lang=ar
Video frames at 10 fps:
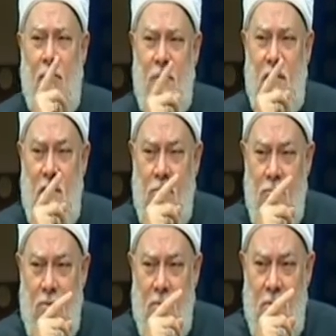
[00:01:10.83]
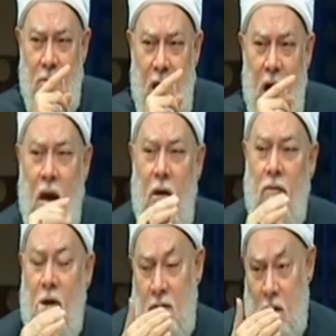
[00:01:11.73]
عبدي نعم
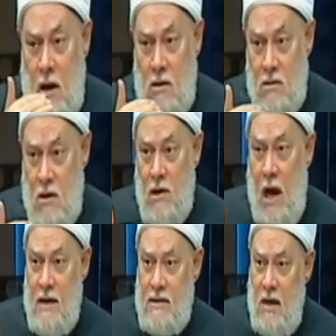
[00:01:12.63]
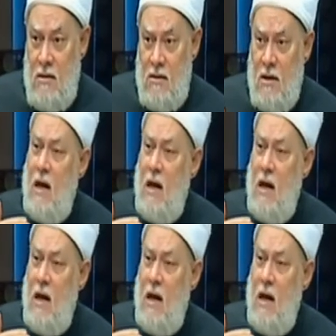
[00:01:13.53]
فاذا كان الظن حسن نعم.